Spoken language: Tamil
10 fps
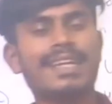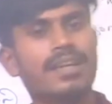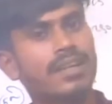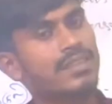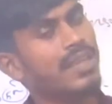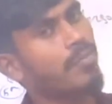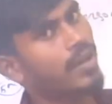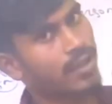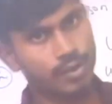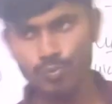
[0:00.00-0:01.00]
கேட்டாங்கன்னா த்ரீ
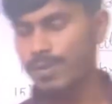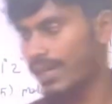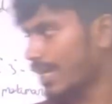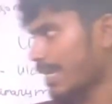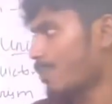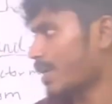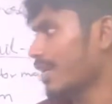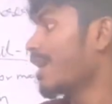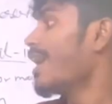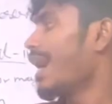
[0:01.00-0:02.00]
மார்க் ஆர் டூ மார்க்கில்
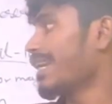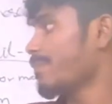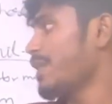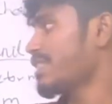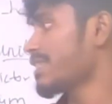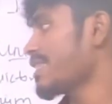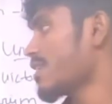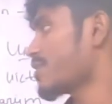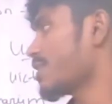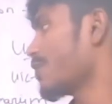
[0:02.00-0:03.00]
கேட்பாங்க அண்ட் பிசிசி
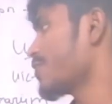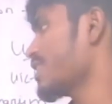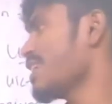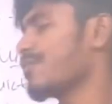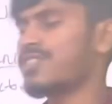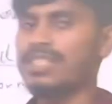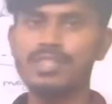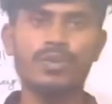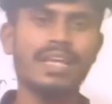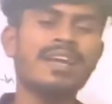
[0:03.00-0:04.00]
எஸ் எஃப்சி
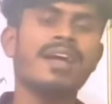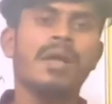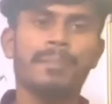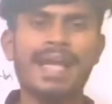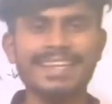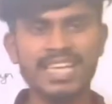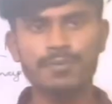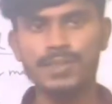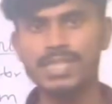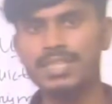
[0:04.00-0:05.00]
எஃப்சிசியோடைய பேக்கிங்
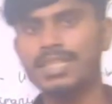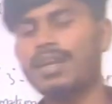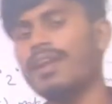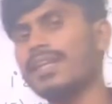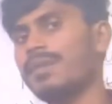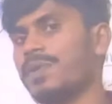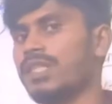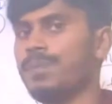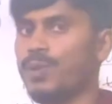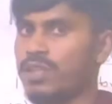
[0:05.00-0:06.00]
எஃபிஷியன்சி கால்குலேட்
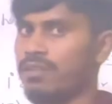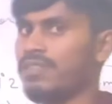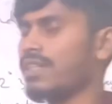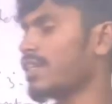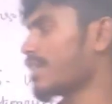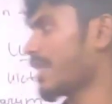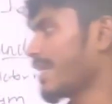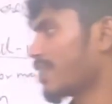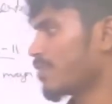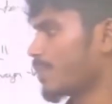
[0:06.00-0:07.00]
பண்ணுது பொதிர்வு திறன்
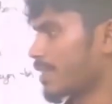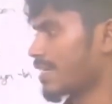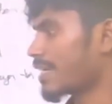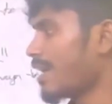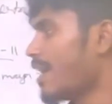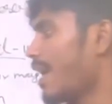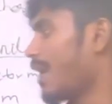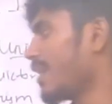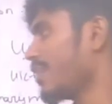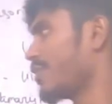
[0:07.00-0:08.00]
கணக்கிடுறது பார்த்துக்கோங்க
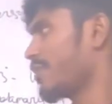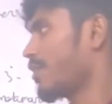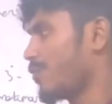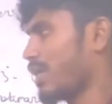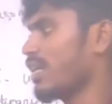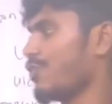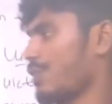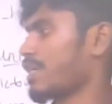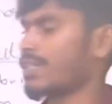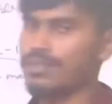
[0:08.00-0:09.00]
அண்ட் ஃப்ரெங்கல்
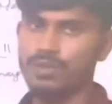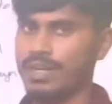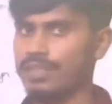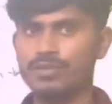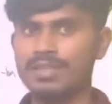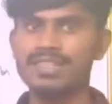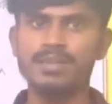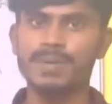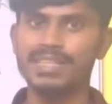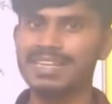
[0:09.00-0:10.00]
டிஃபெக்ட் நான் சொன்னல ஸோ வந்தது
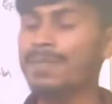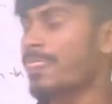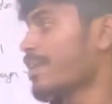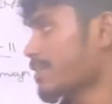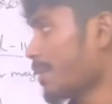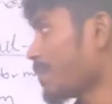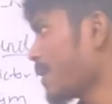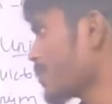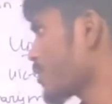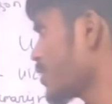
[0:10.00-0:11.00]
இது பார்த்துங்க
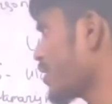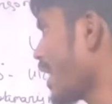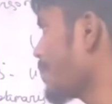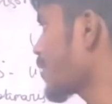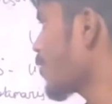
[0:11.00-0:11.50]
சம்டைம்ஸ் வந்து டைப்ஸ்